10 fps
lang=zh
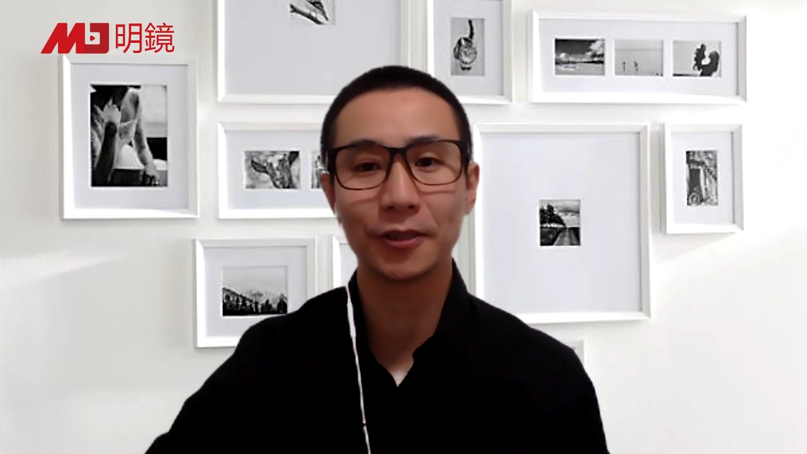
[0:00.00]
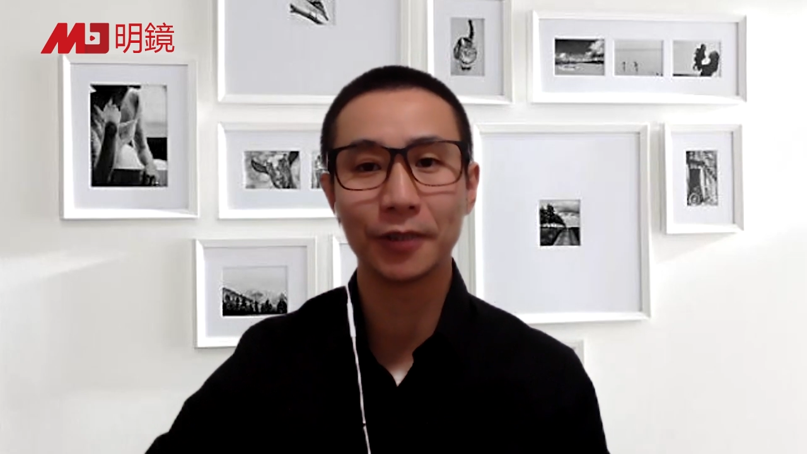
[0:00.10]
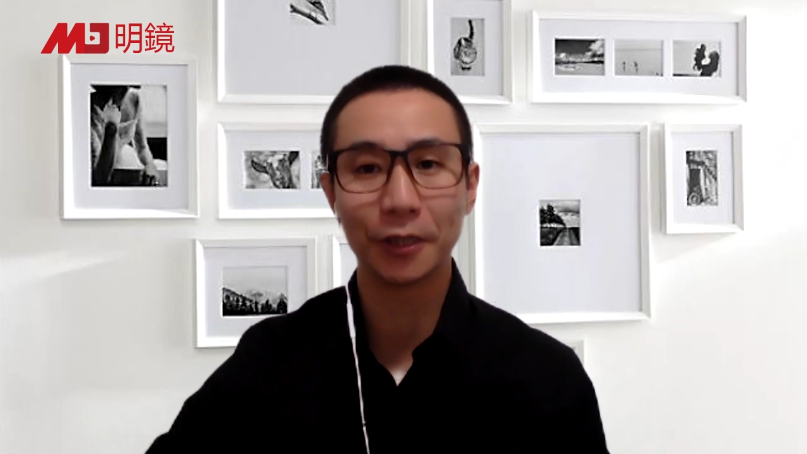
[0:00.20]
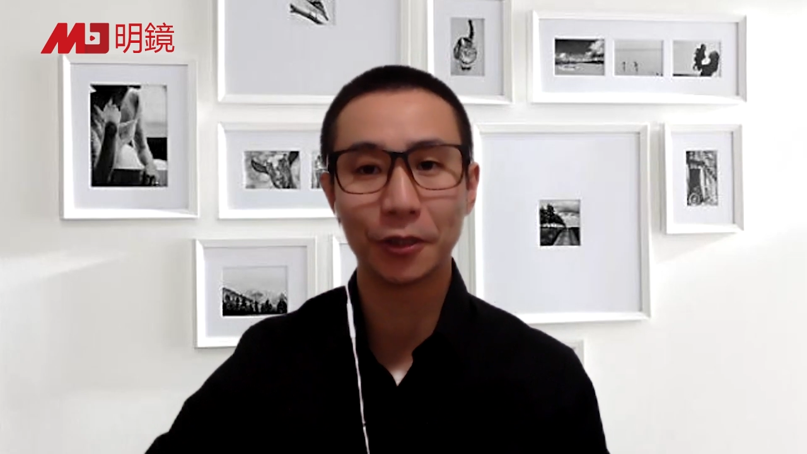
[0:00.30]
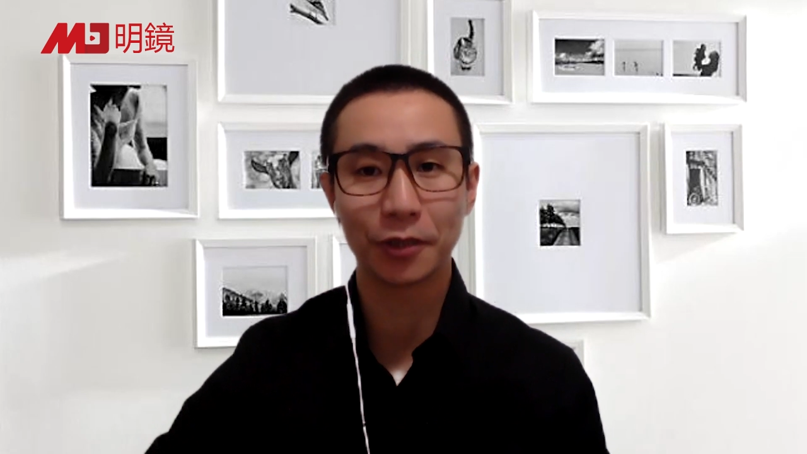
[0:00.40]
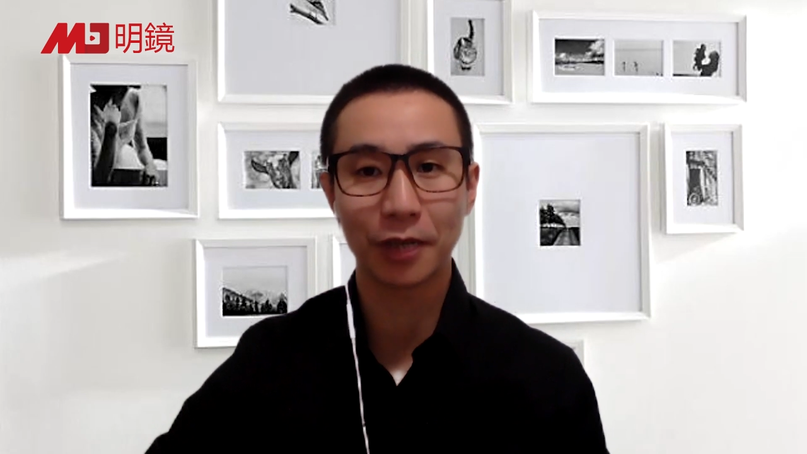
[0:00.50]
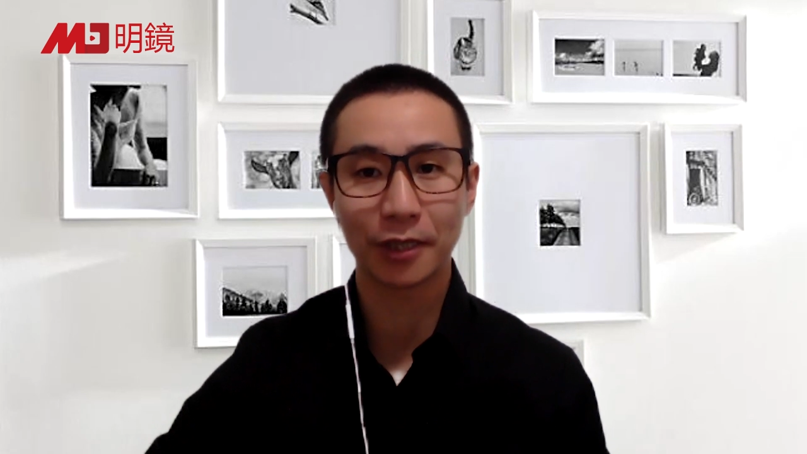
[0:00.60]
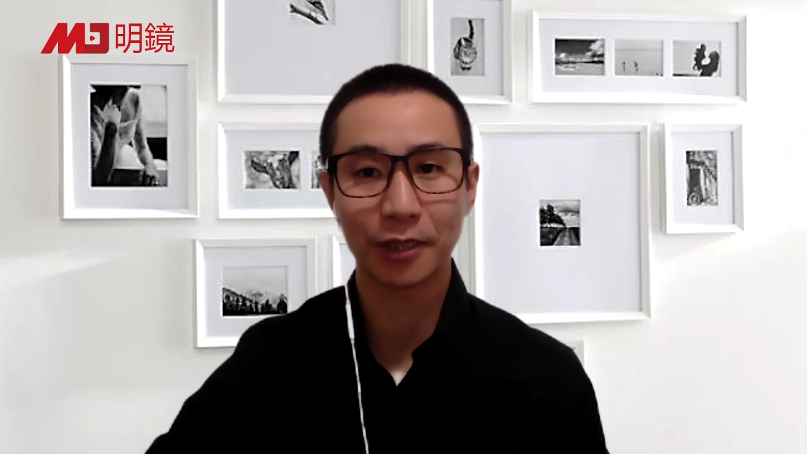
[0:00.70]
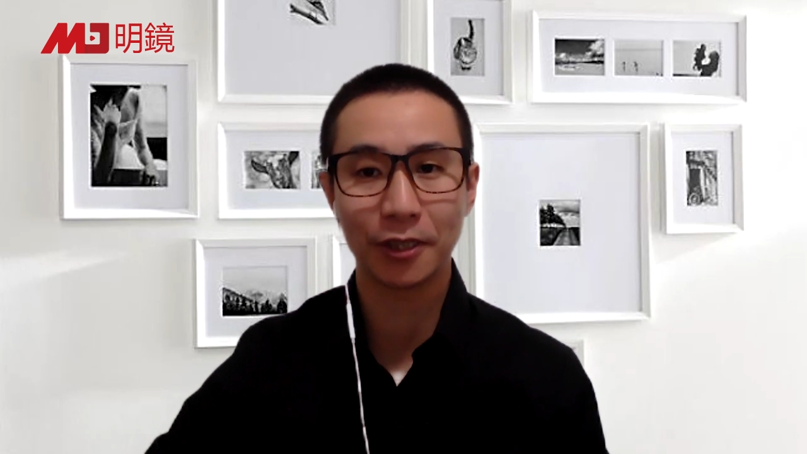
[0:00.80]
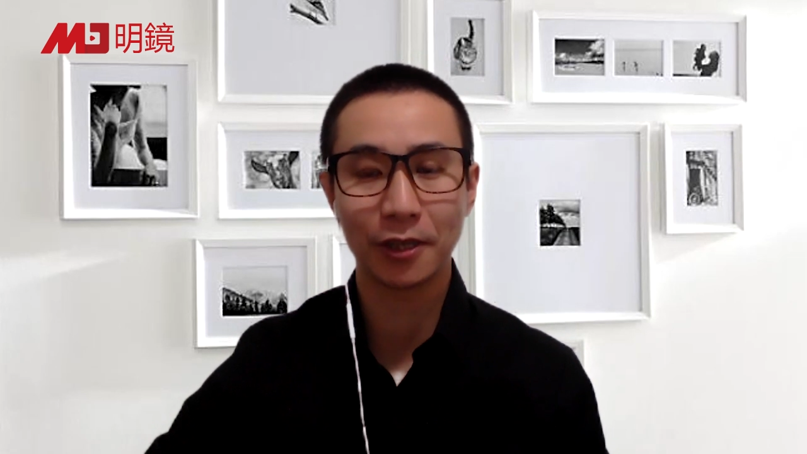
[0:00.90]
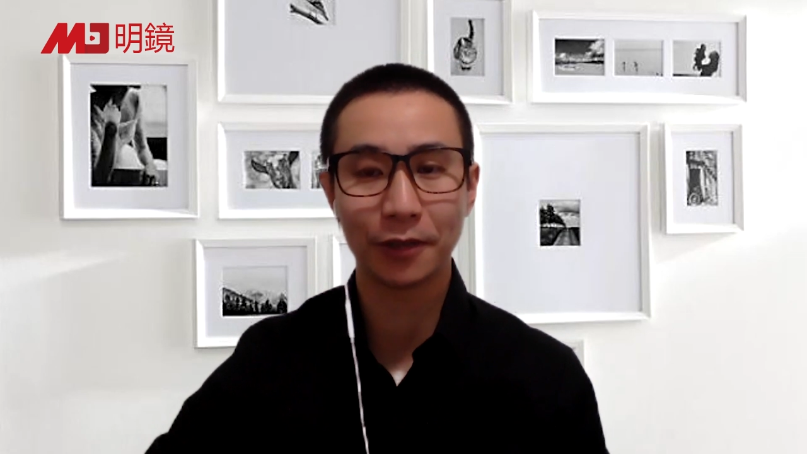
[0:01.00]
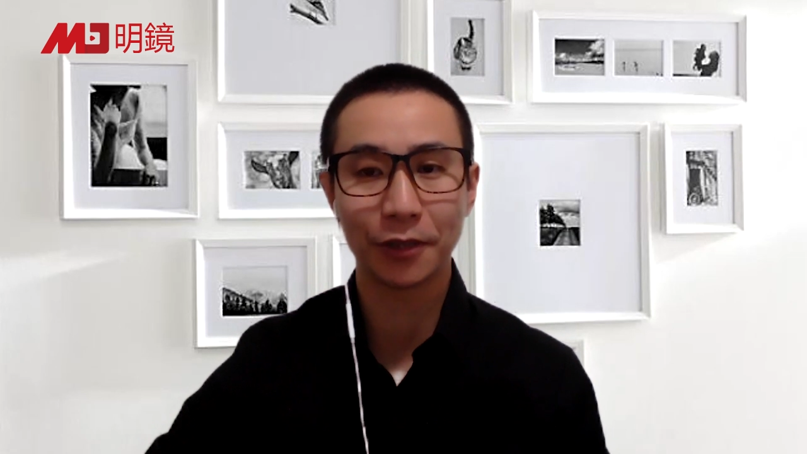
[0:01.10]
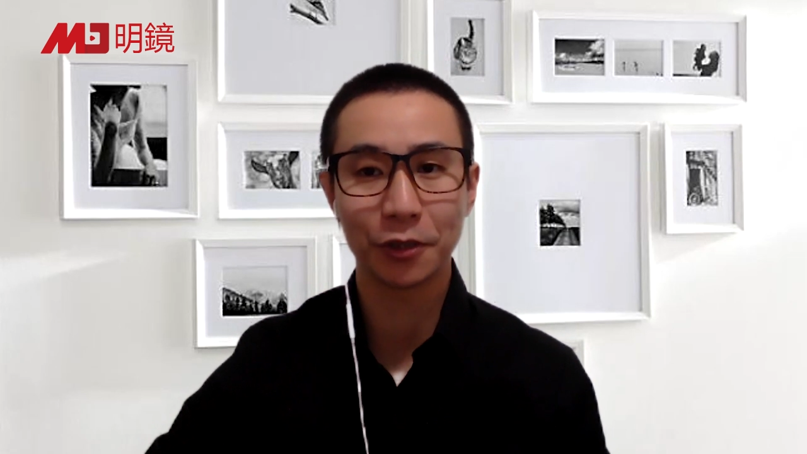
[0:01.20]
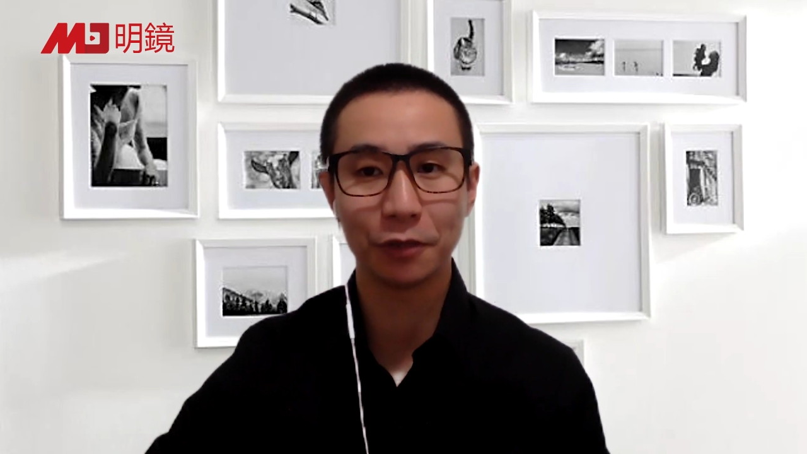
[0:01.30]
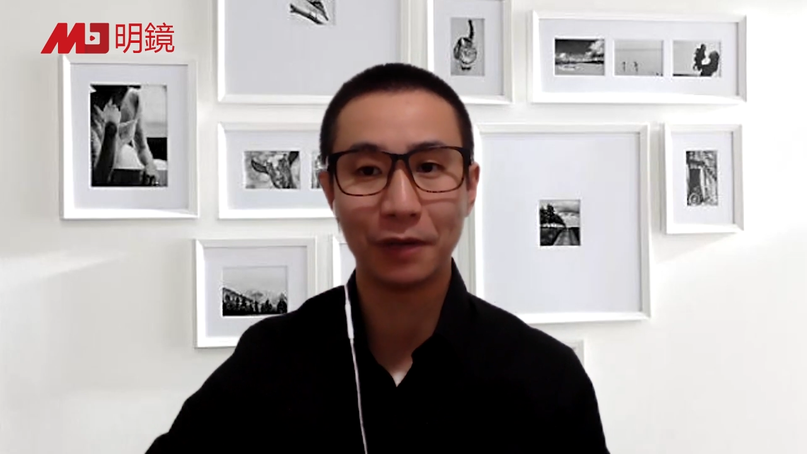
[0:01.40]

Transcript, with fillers: 也就是二十七号的时候，